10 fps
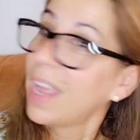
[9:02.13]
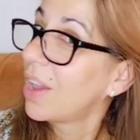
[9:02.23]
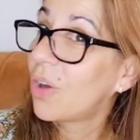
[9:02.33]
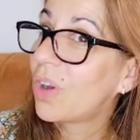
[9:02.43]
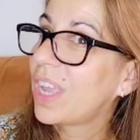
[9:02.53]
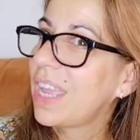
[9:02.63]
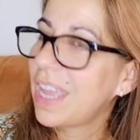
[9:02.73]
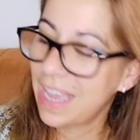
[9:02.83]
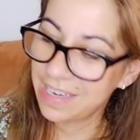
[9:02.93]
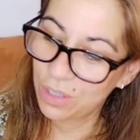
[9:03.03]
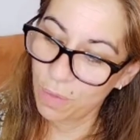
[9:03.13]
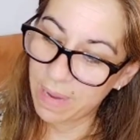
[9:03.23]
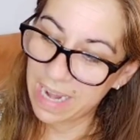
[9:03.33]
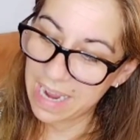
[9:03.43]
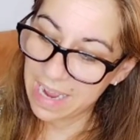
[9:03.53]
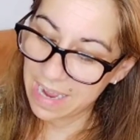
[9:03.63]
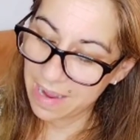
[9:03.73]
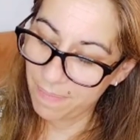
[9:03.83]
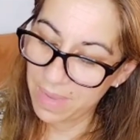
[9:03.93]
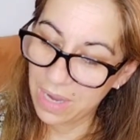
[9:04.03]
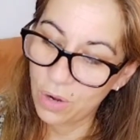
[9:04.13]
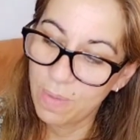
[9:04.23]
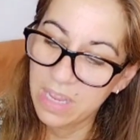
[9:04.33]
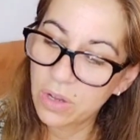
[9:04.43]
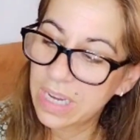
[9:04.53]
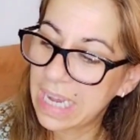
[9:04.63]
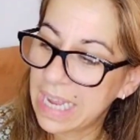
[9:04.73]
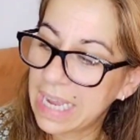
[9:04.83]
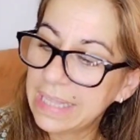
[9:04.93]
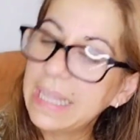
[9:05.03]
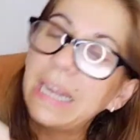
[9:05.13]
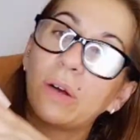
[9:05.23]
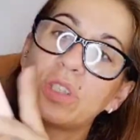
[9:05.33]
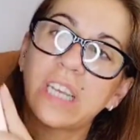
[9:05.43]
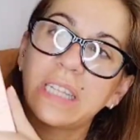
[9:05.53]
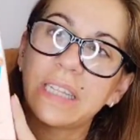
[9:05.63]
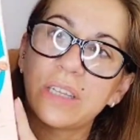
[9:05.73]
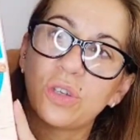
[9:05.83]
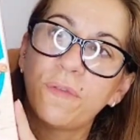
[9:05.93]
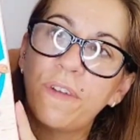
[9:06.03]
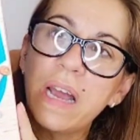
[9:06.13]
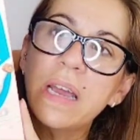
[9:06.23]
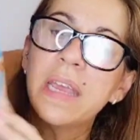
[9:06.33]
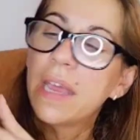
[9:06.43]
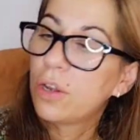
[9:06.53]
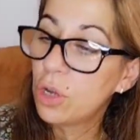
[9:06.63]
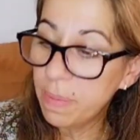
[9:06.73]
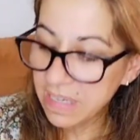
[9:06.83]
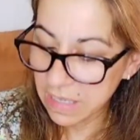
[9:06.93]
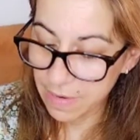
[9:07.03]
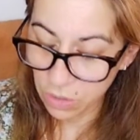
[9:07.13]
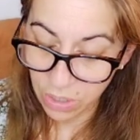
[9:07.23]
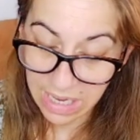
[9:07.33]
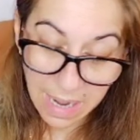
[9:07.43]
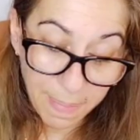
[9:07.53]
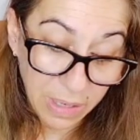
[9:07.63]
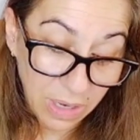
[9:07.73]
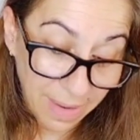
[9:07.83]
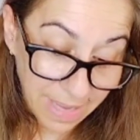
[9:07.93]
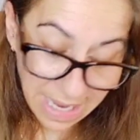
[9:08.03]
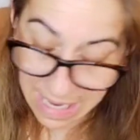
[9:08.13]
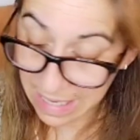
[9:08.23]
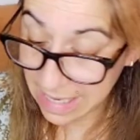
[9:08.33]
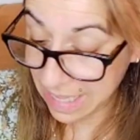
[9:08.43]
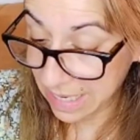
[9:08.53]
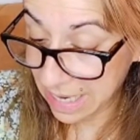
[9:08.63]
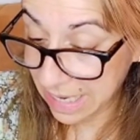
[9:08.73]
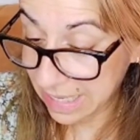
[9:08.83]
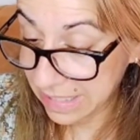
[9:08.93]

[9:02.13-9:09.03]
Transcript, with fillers: Cogí esto para mi hijo mayor que le encanta, la horchata de chufa. No pensaba cogerla, pero la vi en la línea de cajas,